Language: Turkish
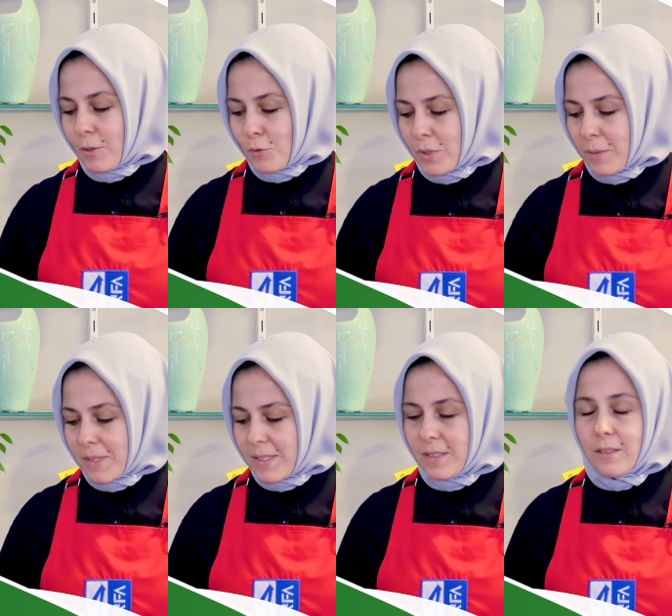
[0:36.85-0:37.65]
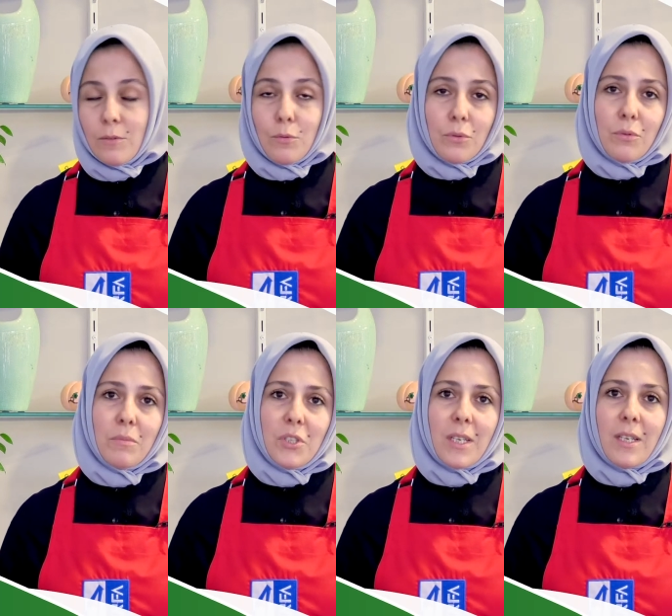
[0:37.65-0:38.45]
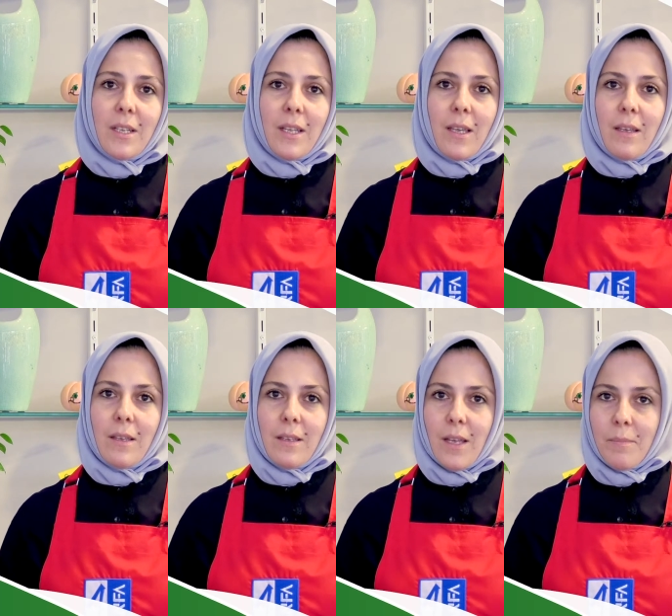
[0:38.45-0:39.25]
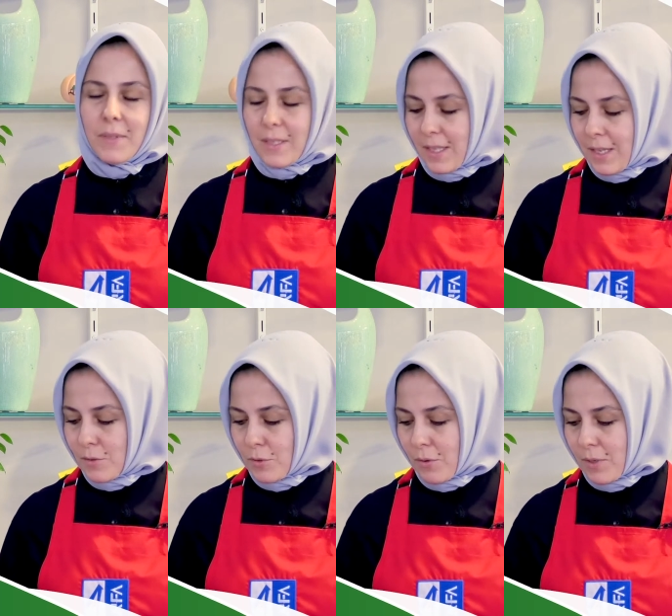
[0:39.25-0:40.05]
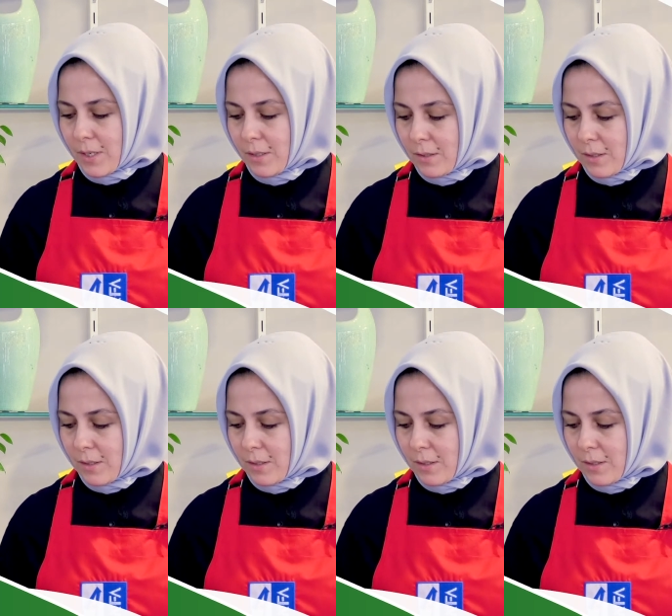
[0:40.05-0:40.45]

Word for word: sulamasını düzgün bir şekilde yaptıktan sonra